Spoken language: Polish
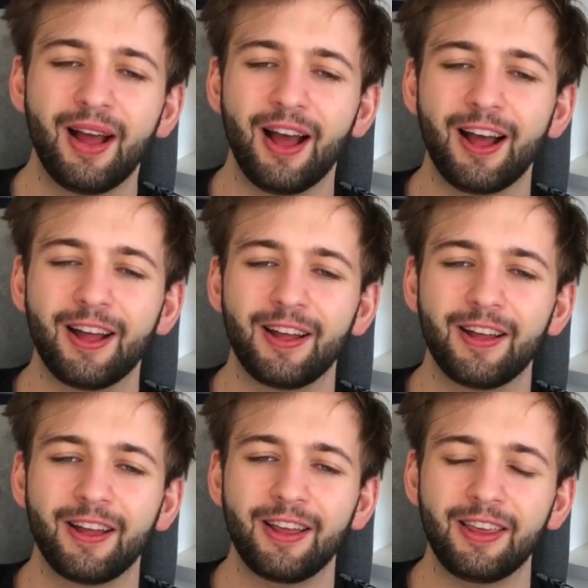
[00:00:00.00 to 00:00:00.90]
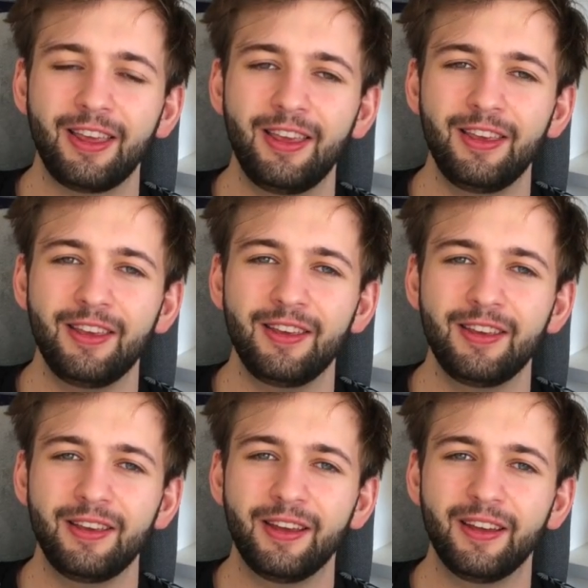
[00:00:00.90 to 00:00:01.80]
E,
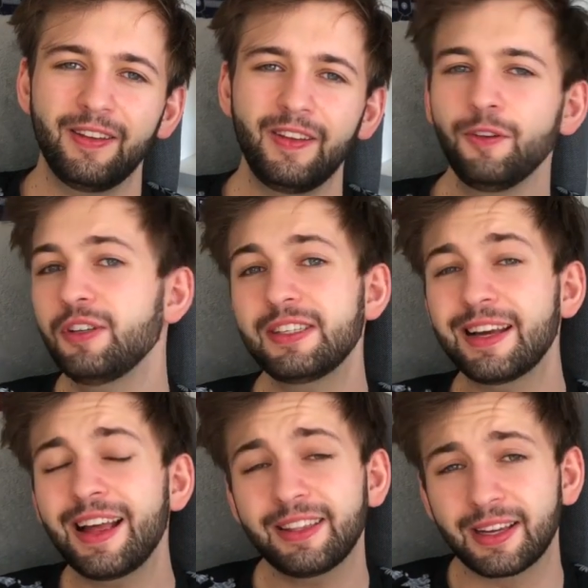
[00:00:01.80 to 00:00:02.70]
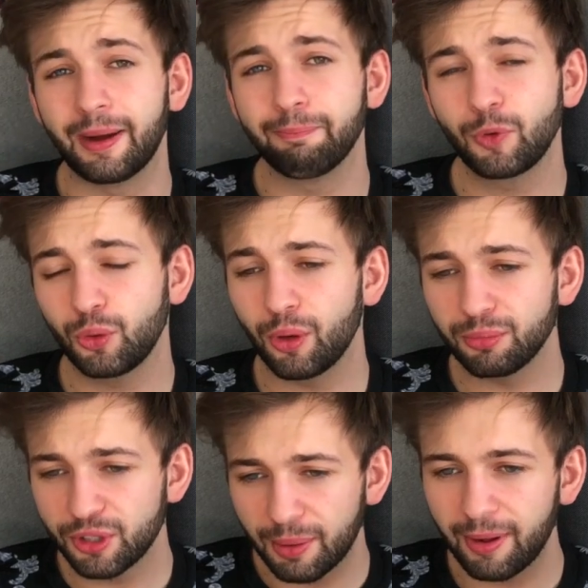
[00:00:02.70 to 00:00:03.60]
I, e, I no jest zagadka,
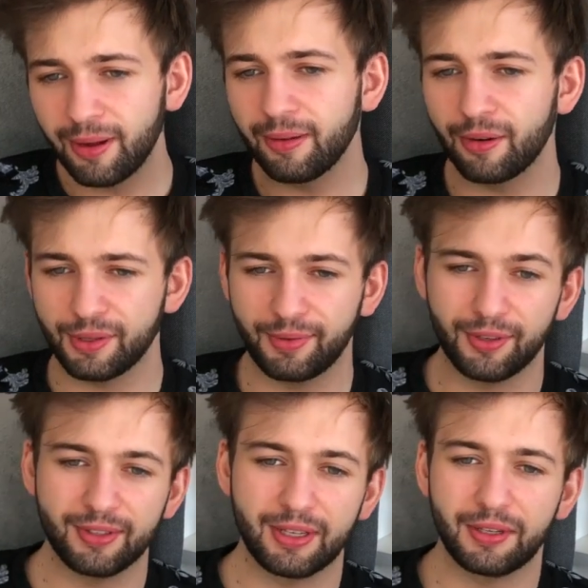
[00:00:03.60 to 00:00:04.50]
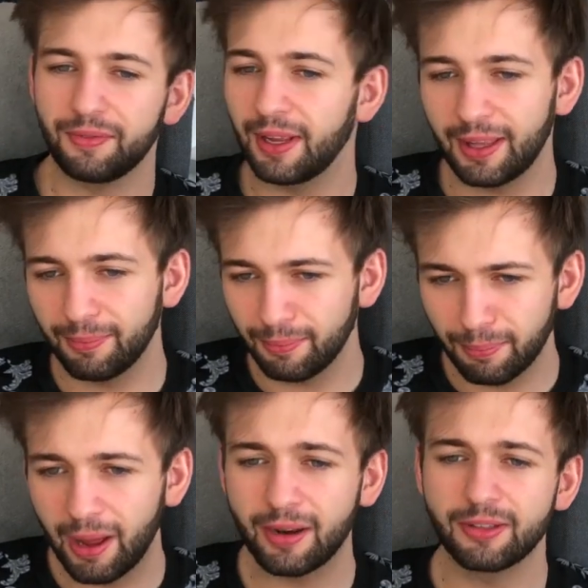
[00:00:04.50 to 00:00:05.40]
którą trzeba rozwiązać w takim
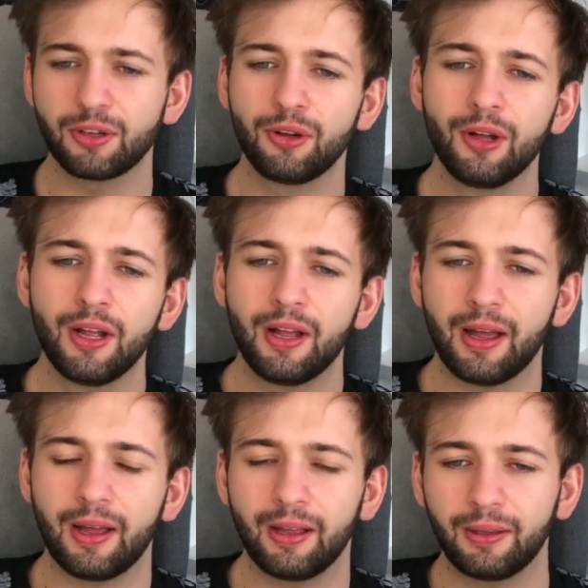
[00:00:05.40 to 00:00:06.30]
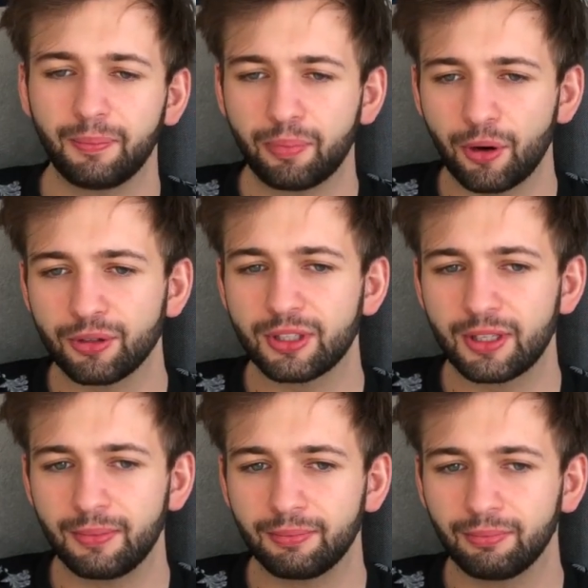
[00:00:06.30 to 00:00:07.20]
bardzo e,
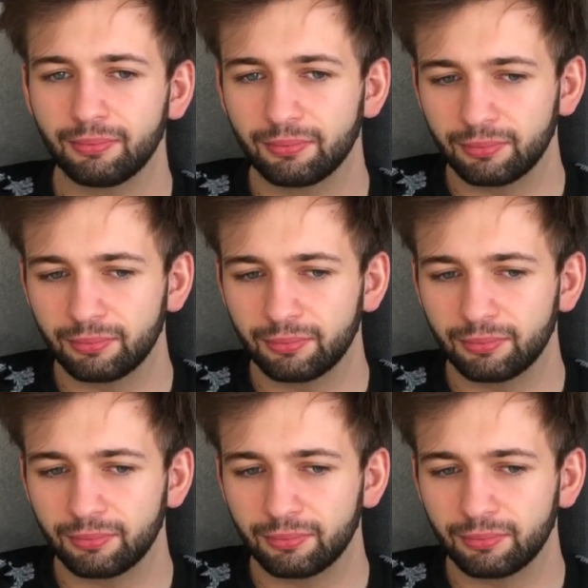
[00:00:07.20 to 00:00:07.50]
prostym,